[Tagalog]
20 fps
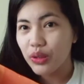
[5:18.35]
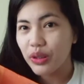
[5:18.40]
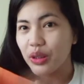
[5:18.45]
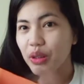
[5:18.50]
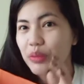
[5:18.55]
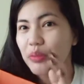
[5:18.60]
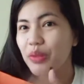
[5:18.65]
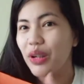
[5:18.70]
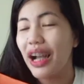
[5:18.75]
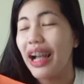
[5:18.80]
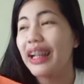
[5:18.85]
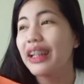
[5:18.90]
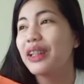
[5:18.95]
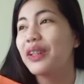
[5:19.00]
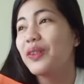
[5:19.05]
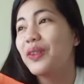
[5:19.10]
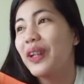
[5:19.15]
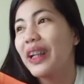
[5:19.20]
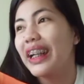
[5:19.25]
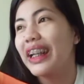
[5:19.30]
yun, mga high
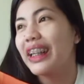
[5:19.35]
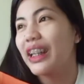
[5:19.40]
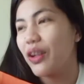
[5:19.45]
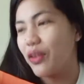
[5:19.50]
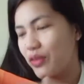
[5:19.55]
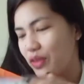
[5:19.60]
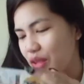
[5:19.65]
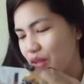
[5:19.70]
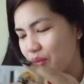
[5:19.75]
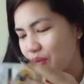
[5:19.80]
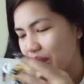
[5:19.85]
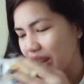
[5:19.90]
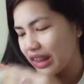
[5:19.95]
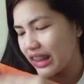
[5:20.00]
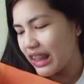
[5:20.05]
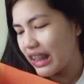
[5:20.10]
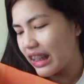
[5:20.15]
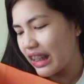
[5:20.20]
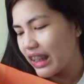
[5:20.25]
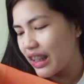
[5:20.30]
school, lang kita ko na ito, mga
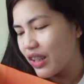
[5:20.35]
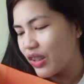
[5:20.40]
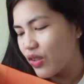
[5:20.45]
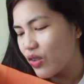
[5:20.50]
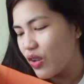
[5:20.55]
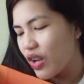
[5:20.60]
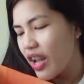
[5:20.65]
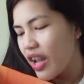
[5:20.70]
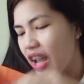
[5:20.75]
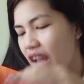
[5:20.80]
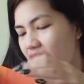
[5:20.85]
silingan na to,